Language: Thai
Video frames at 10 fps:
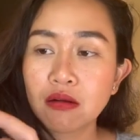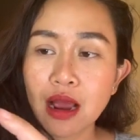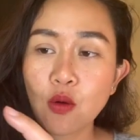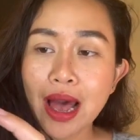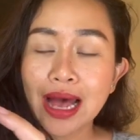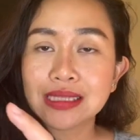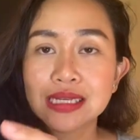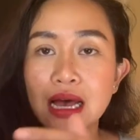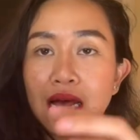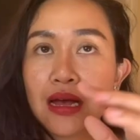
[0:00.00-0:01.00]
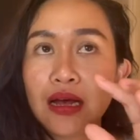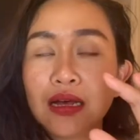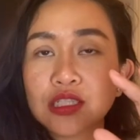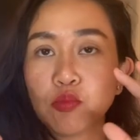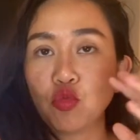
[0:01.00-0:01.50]
เราอาจจะ
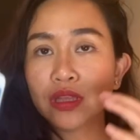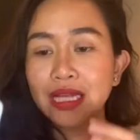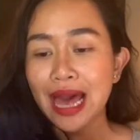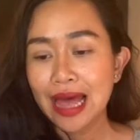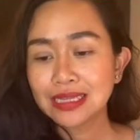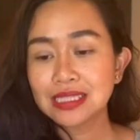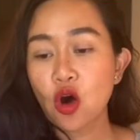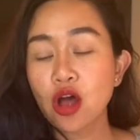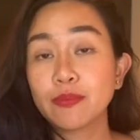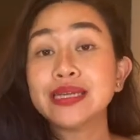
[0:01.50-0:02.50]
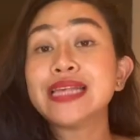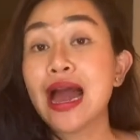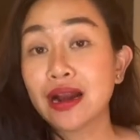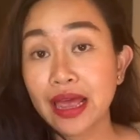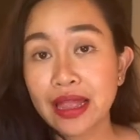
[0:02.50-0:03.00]
สมมุติการสอนภาษา
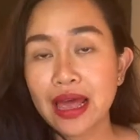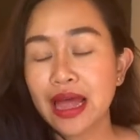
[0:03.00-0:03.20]
อังกฤษ